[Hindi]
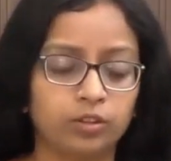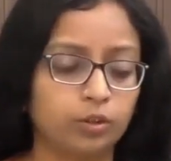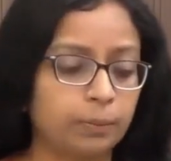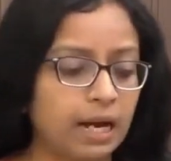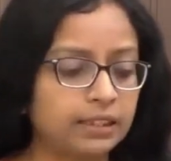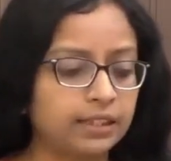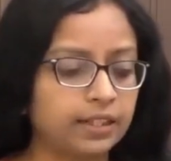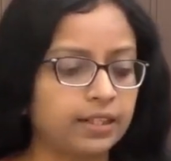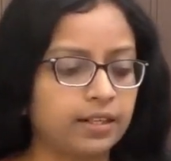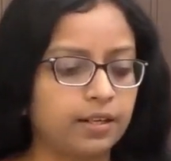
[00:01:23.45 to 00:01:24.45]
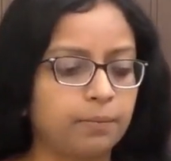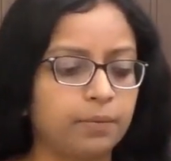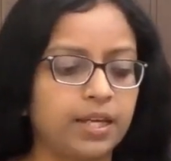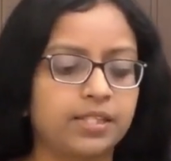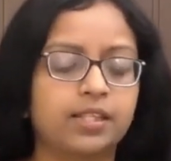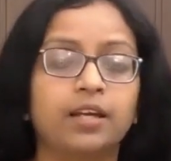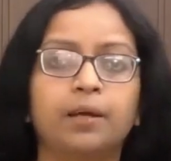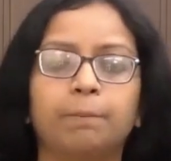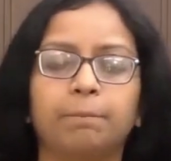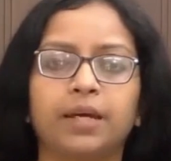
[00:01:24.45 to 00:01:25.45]
तो बात करें अगर हम मेन्स
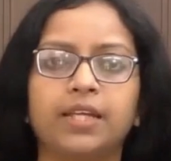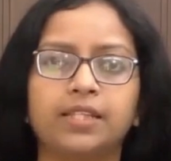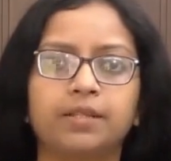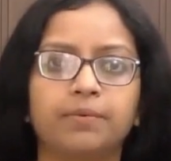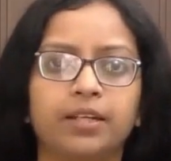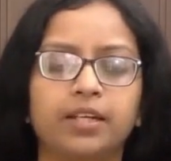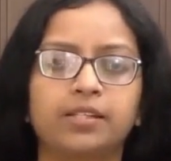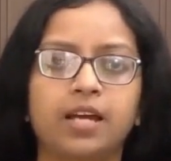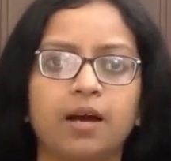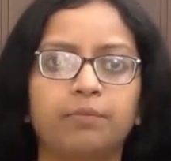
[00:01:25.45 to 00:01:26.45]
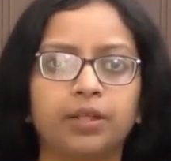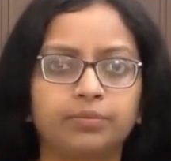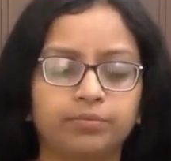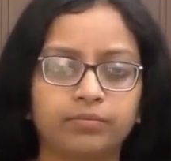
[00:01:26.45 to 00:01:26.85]
मेन्स के एग्ज़ाम में